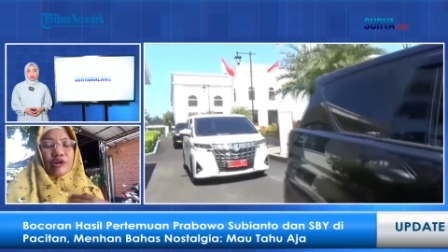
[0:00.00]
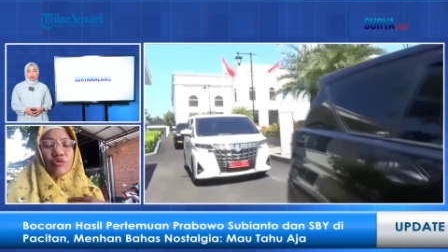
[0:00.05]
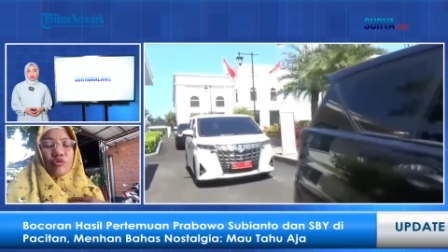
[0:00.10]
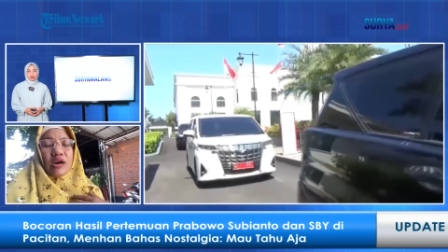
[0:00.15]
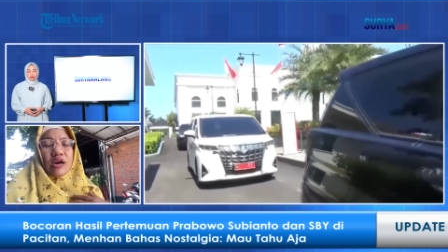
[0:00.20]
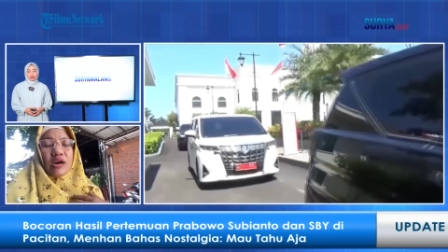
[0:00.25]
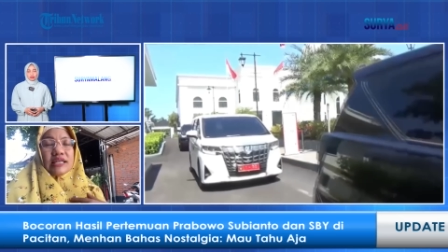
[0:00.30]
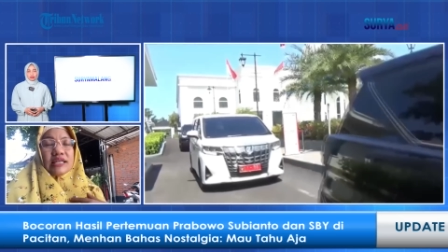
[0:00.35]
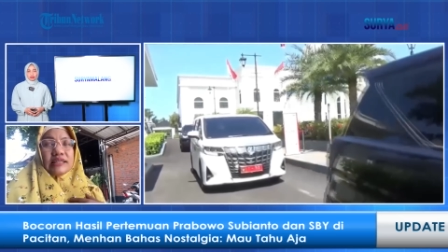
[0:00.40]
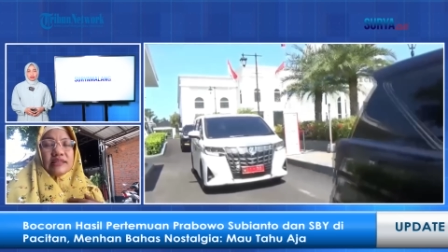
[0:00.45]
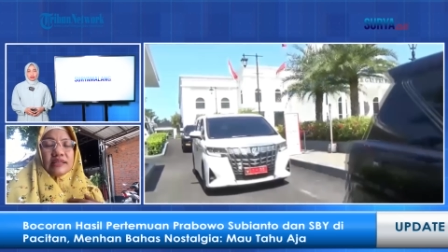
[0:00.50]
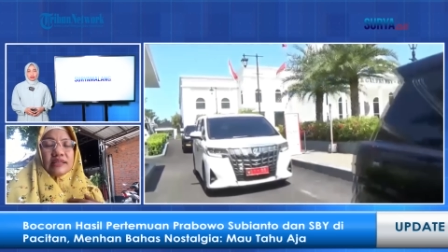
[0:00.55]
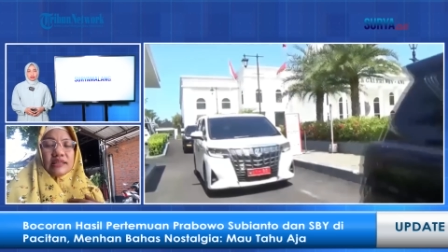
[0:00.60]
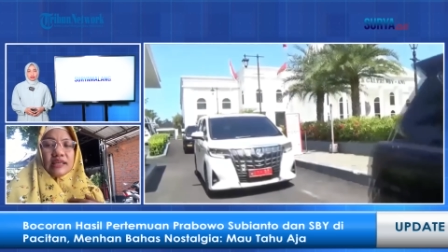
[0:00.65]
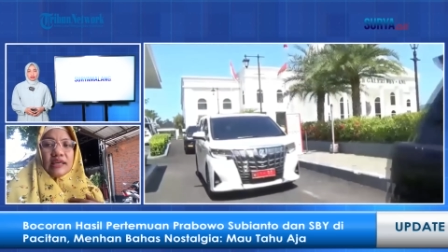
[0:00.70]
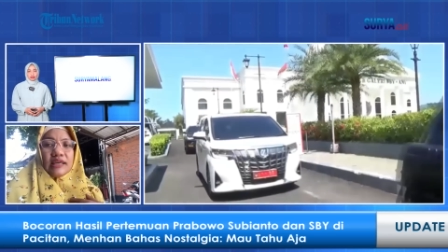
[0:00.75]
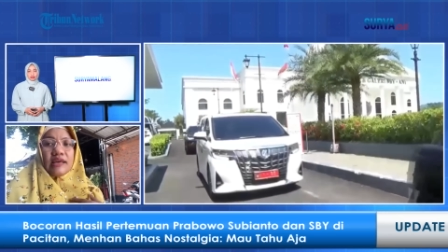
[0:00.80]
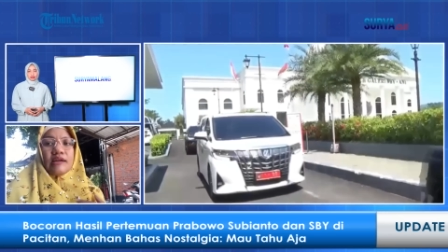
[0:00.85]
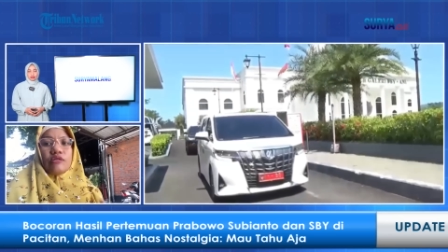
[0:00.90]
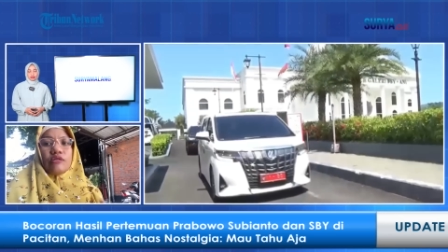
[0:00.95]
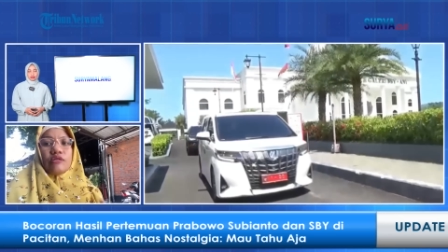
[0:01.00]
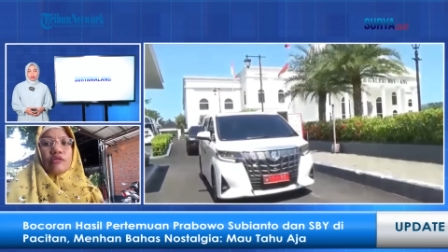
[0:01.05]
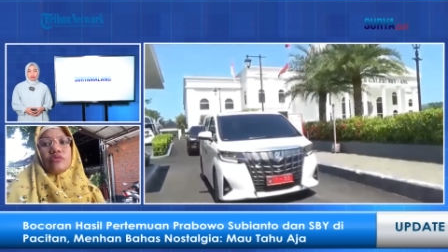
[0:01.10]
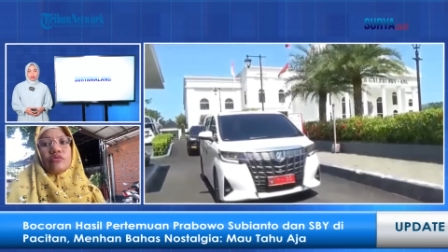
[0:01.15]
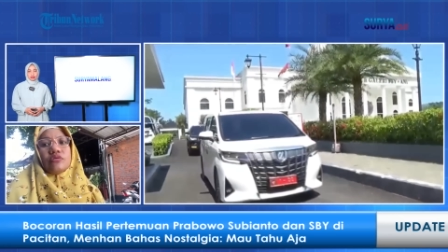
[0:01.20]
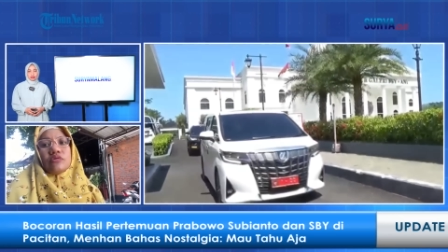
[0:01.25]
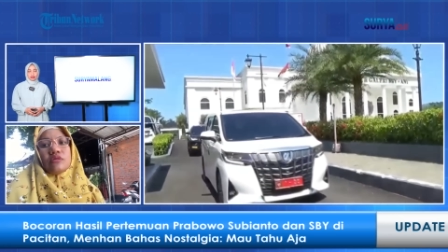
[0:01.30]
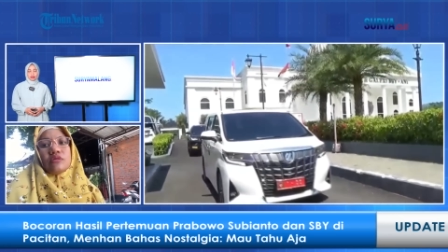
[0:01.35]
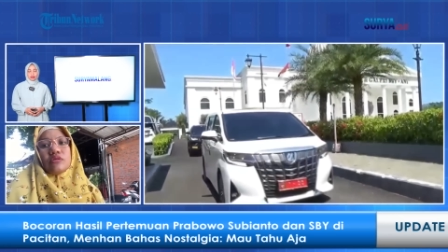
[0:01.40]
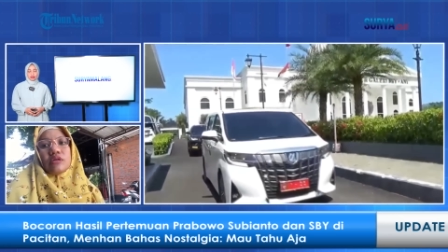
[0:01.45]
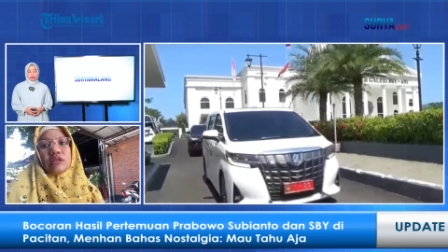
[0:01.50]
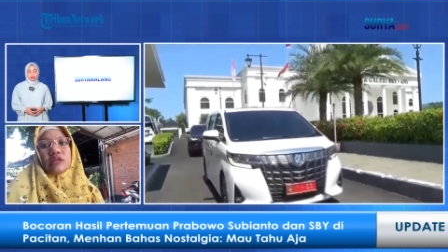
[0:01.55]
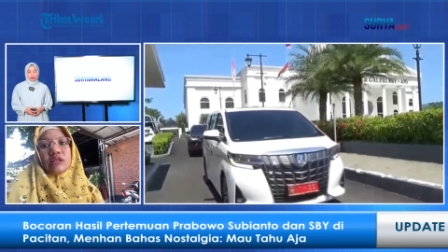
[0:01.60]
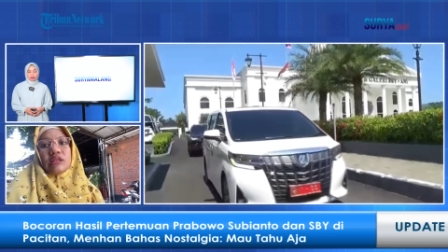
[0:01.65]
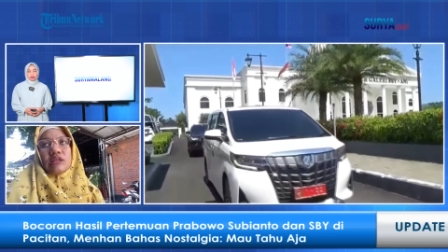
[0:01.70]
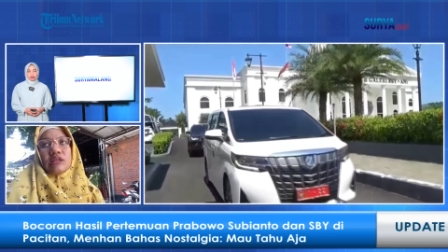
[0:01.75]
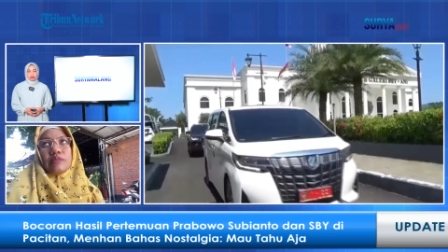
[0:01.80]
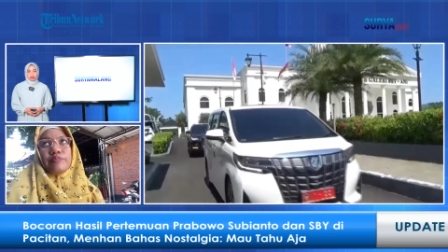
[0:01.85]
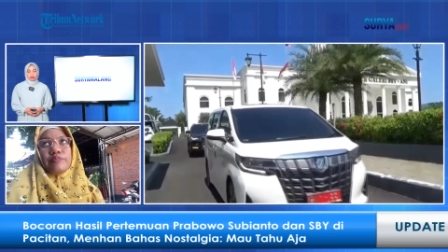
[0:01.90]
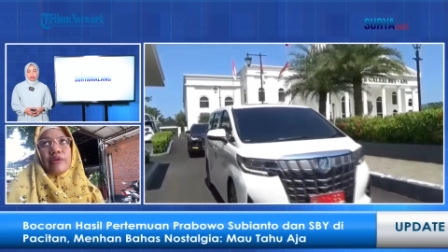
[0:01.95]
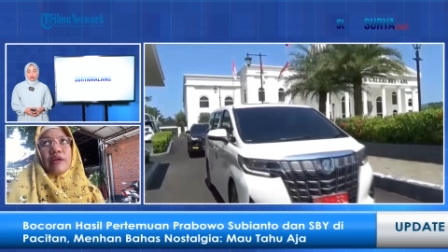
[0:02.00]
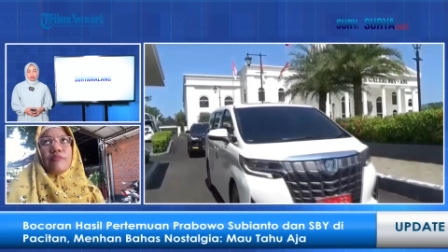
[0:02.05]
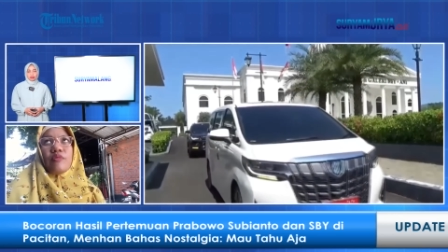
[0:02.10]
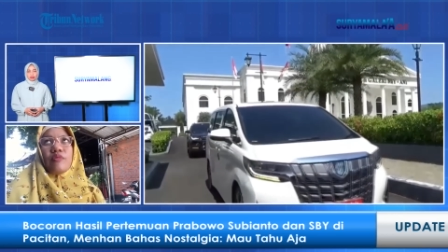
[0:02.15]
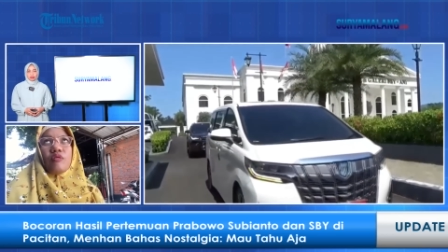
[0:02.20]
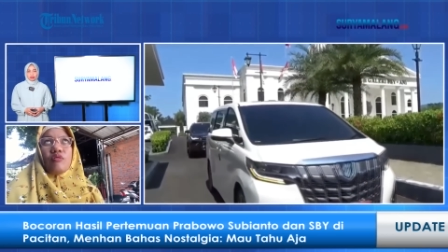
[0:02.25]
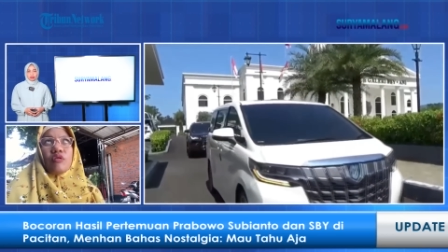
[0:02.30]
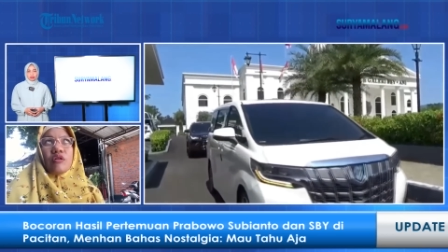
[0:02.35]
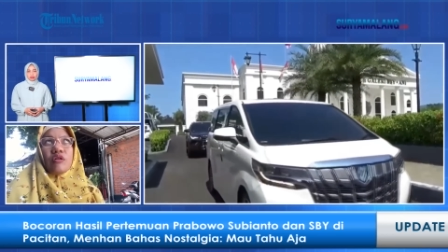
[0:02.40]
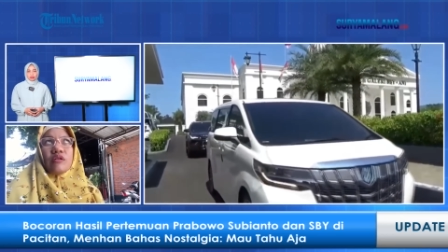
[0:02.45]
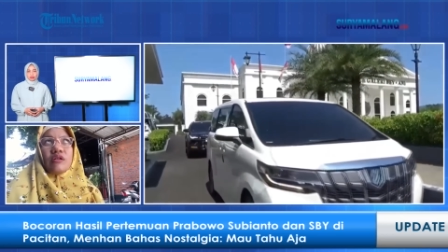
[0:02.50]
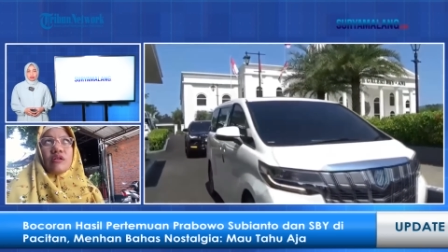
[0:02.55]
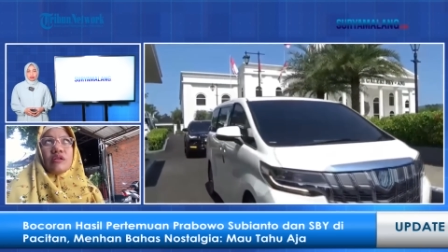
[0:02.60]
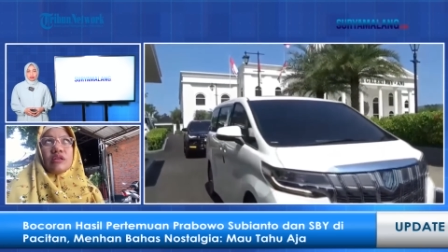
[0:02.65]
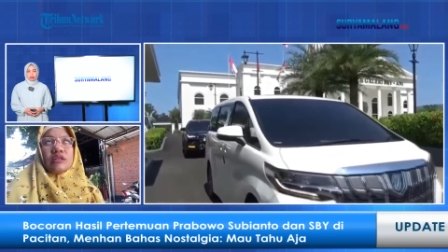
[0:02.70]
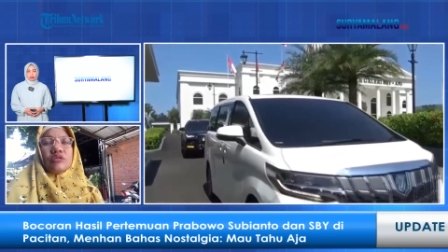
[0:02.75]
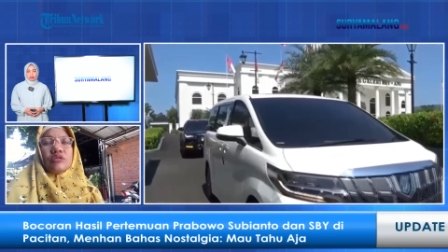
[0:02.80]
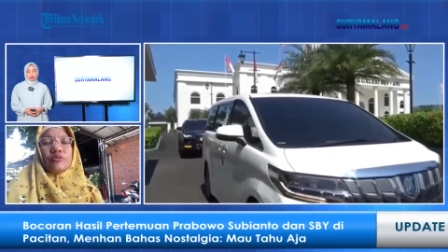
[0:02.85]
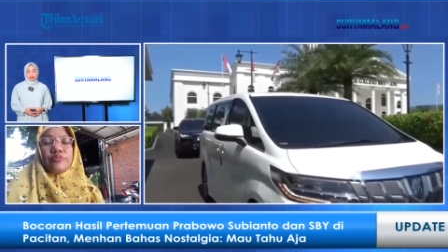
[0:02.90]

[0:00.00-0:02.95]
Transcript: berkoalisi untuk Prabowo